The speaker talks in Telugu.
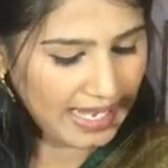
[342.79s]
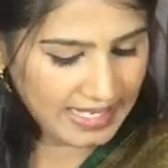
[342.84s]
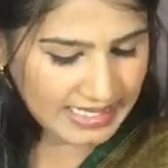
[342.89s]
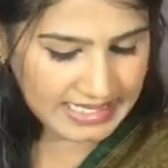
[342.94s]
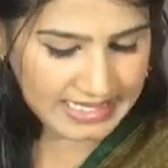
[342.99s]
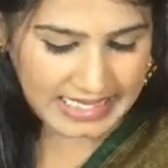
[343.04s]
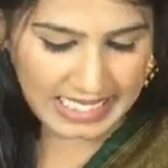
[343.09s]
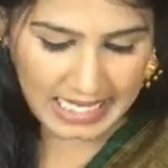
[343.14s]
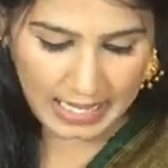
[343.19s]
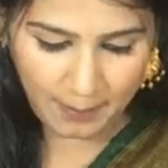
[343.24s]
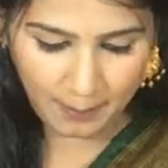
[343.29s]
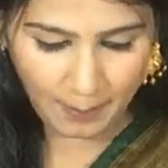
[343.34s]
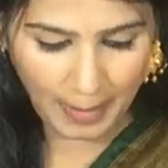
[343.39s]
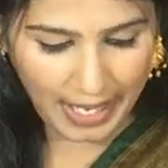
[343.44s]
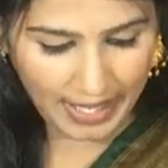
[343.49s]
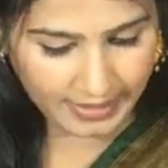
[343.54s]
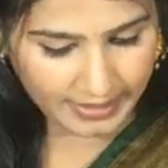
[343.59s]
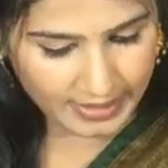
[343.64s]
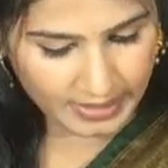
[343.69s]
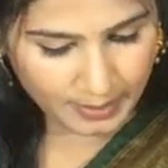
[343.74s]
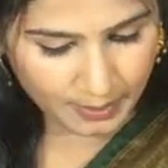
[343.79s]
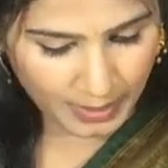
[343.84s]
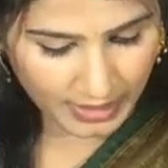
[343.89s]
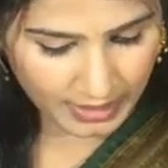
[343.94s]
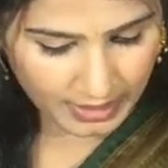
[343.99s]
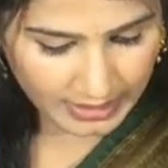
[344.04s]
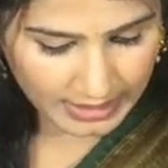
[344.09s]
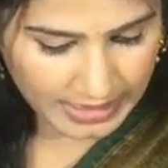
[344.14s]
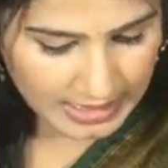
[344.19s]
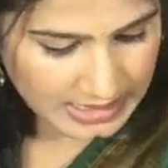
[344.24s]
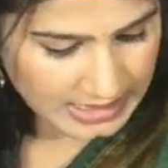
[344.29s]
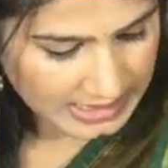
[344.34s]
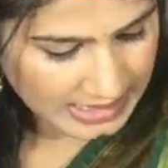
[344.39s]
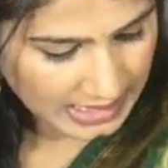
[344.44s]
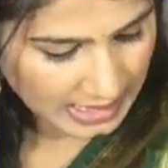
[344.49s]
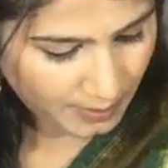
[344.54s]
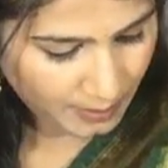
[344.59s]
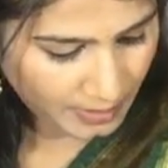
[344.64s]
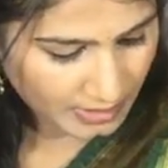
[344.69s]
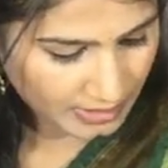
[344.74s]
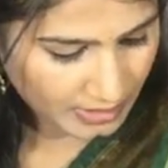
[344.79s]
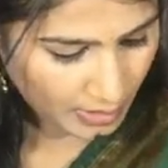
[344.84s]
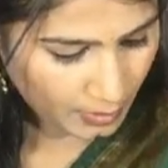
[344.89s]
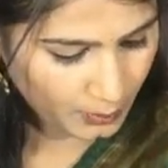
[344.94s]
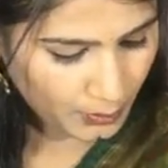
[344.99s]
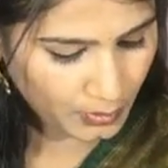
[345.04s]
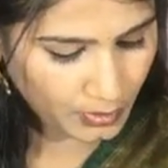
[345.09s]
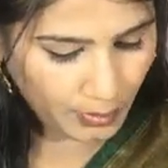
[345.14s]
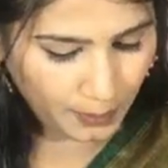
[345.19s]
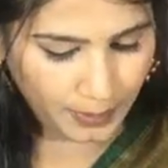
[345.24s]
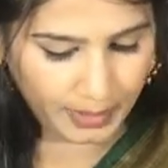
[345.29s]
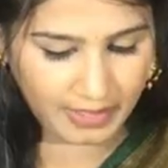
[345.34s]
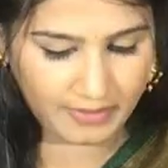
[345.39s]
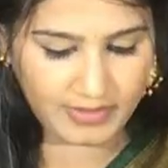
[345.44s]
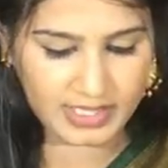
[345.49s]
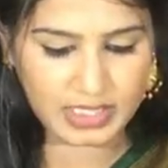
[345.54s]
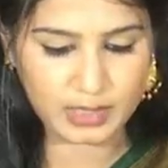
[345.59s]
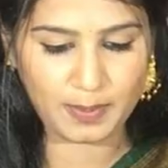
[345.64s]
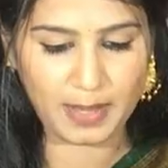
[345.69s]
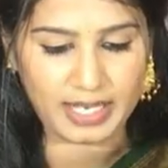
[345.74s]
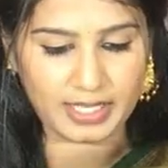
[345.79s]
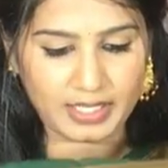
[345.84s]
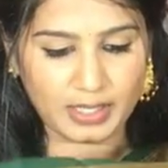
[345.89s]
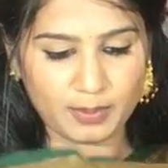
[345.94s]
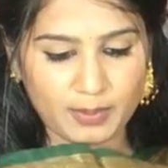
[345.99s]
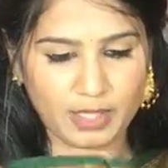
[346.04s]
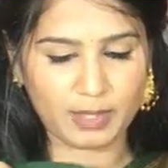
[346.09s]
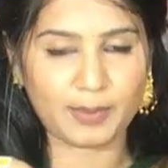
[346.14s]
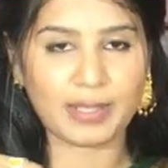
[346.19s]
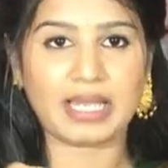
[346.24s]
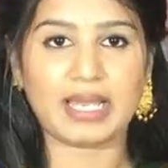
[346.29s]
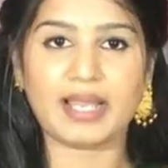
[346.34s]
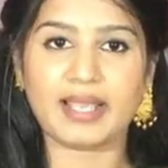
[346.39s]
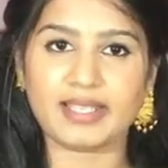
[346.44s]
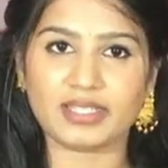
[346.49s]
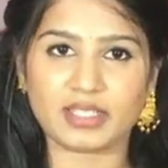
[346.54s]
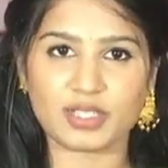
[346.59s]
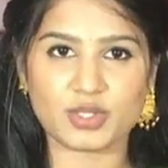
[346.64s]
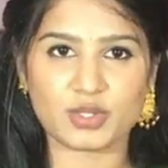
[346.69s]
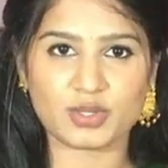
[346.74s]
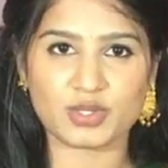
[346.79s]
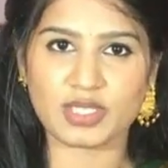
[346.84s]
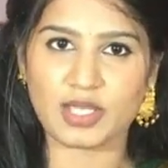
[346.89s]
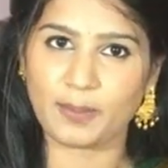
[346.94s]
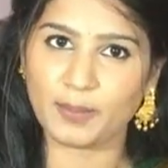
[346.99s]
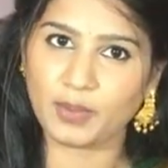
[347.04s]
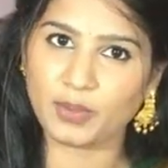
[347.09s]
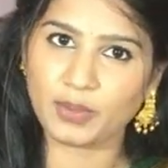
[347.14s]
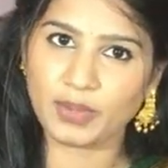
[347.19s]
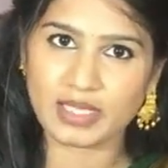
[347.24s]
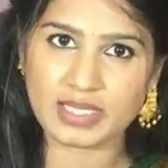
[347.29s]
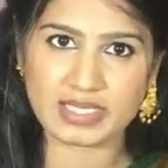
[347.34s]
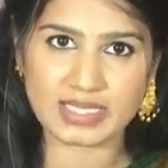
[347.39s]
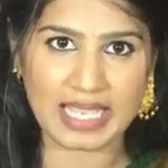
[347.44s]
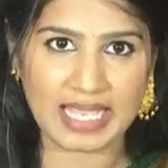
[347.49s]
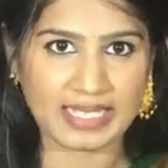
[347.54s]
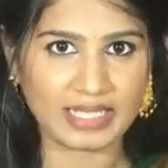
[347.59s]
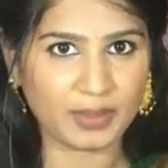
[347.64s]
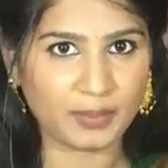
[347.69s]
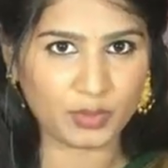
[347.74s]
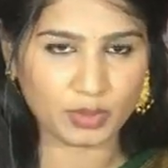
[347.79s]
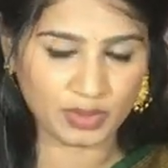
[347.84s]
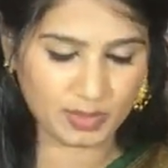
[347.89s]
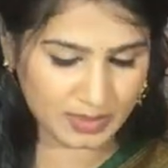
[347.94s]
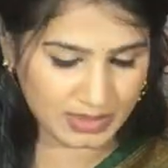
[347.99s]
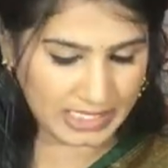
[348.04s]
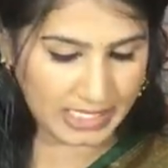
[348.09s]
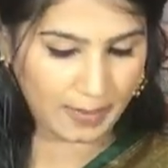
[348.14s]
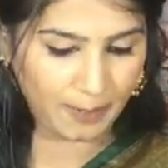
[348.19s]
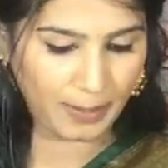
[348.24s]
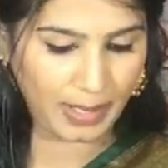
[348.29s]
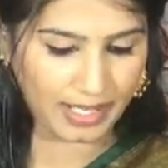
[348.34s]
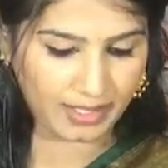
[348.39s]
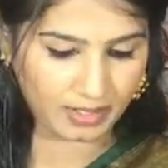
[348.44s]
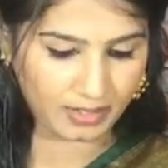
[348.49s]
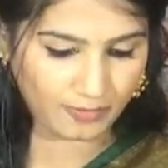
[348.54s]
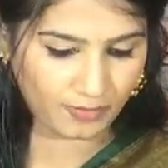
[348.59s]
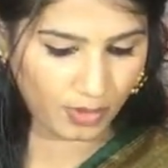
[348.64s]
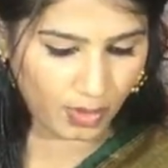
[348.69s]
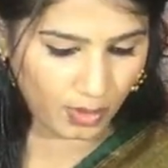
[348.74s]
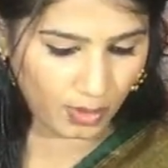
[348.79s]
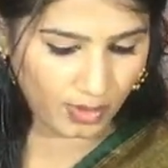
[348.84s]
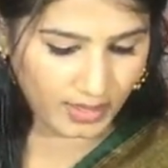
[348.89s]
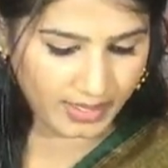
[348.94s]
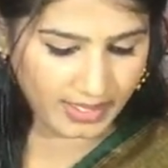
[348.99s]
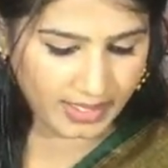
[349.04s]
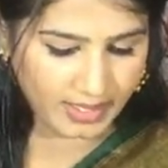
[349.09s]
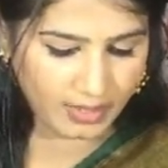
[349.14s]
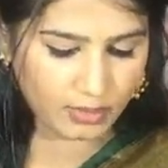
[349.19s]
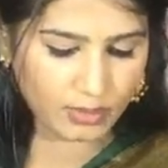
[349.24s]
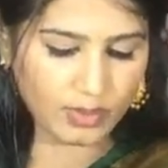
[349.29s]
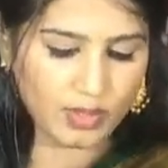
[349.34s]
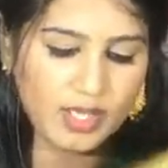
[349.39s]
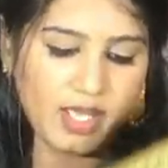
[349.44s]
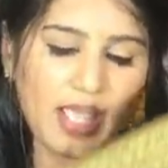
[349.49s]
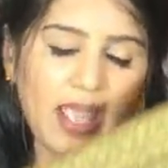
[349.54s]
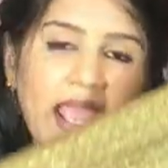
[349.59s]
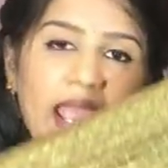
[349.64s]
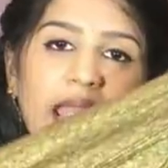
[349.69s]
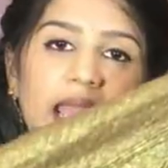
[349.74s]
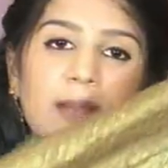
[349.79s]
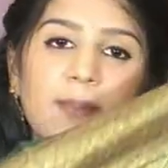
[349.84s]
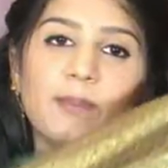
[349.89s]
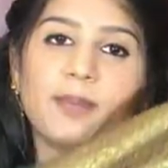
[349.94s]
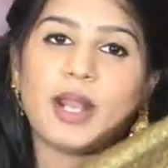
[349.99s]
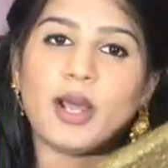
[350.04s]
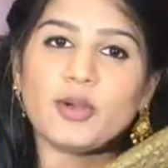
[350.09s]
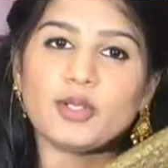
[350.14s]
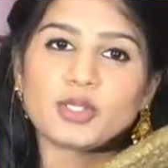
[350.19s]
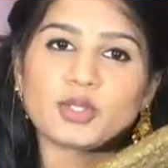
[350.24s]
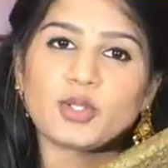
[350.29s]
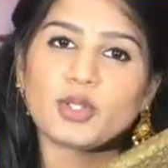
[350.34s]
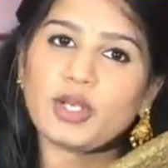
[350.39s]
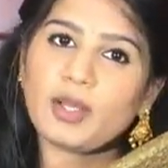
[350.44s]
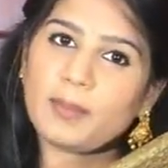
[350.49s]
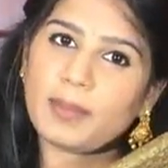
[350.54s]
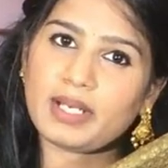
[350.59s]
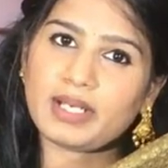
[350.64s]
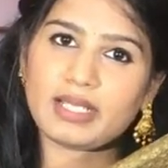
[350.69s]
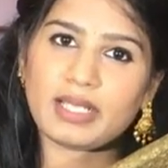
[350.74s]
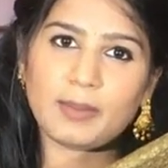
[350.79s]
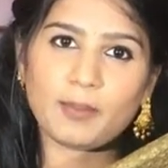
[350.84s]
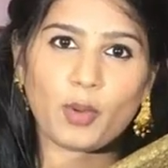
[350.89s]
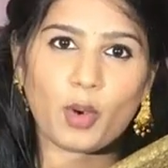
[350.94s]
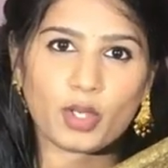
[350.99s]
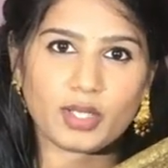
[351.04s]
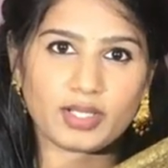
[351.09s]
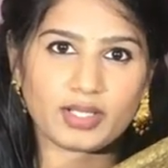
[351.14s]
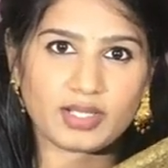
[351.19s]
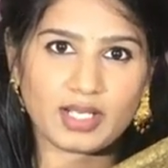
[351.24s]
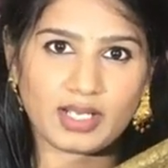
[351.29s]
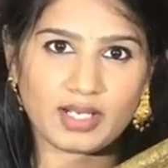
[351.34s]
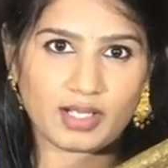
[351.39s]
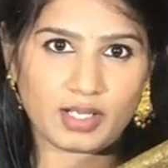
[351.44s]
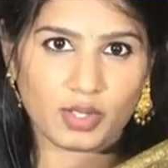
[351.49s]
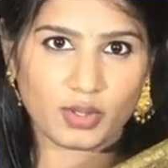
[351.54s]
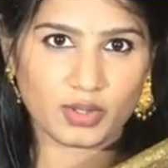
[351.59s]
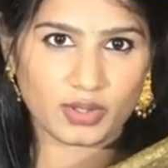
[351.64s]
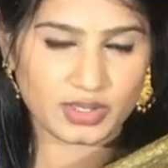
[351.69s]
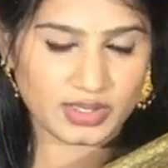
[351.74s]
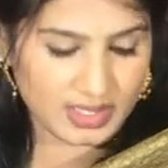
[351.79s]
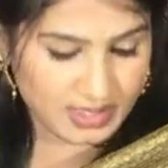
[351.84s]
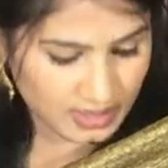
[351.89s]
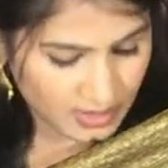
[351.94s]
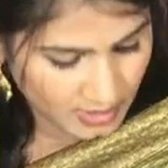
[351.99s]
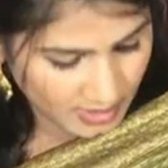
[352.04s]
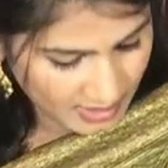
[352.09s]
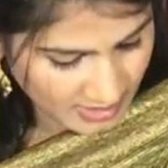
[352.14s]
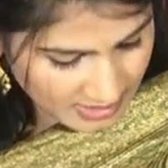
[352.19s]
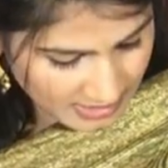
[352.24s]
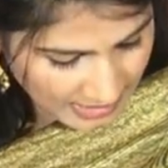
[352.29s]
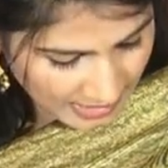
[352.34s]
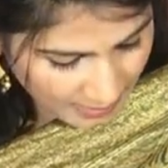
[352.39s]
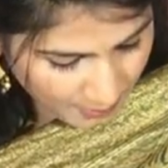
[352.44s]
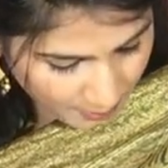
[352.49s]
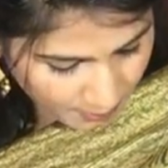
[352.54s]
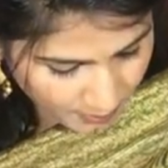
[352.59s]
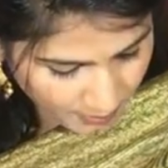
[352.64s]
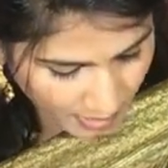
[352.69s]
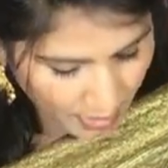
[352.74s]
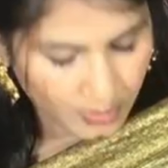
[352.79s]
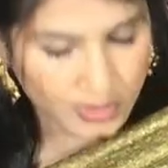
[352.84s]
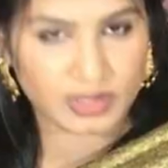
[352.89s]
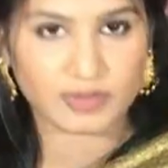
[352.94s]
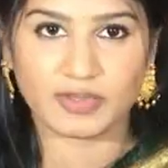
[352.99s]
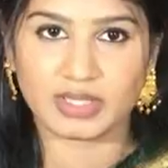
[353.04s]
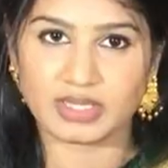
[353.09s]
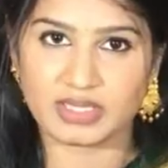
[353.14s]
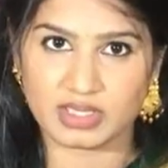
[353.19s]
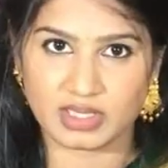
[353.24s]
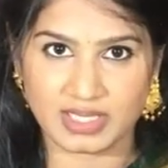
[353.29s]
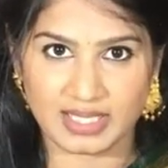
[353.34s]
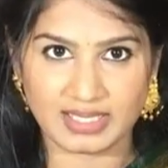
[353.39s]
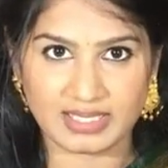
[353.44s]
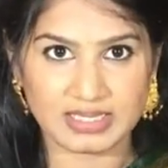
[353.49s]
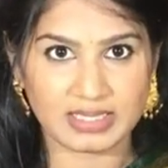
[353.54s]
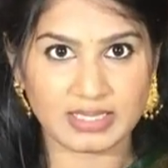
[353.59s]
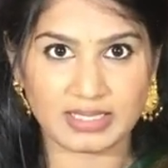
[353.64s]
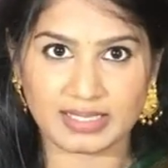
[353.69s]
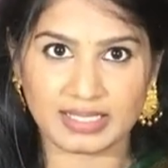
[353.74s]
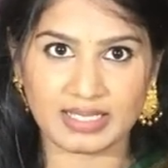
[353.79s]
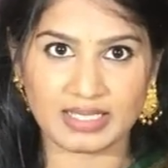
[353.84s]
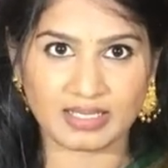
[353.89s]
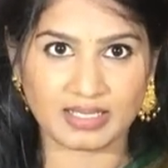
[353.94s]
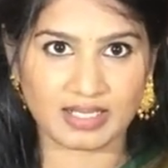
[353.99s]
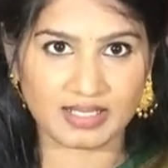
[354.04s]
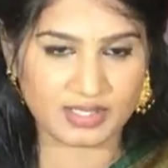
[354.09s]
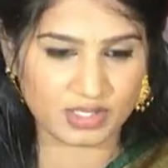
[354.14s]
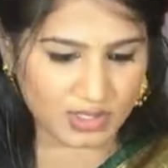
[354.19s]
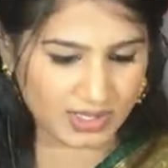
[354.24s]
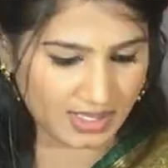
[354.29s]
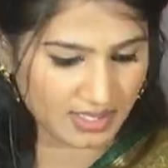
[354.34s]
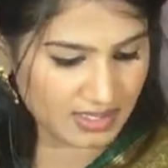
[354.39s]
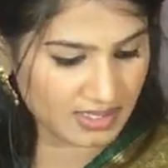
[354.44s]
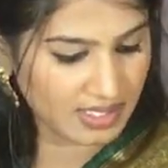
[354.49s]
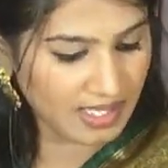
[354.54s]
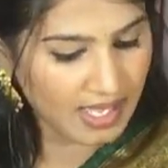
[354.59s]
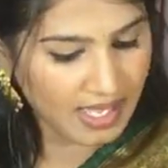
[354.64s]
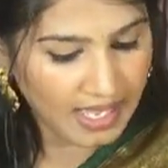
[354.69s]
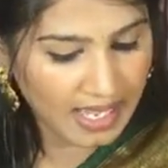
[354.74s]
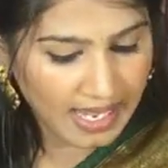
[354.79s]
అండ్ సేమ్ ప్యాటర్న్ మనకి సేమ్ ఇంతకు ముందు ప్రీవియస్ ప్యాటర్న్ మనం ఎలా అయితే చూసామో ఈ శారీ మొత్తం సేమ్ ప్యాటర్న్ ఫాలో అయ్యారు అండ్ బ్లౌజ్ కూడా మనకి బార్డర్ కలర్లో వచ్చేసింది సేమ్ బ్లౌజ్ విత్ చెక్స్ గ్రీన్ కలర్ చెక్స్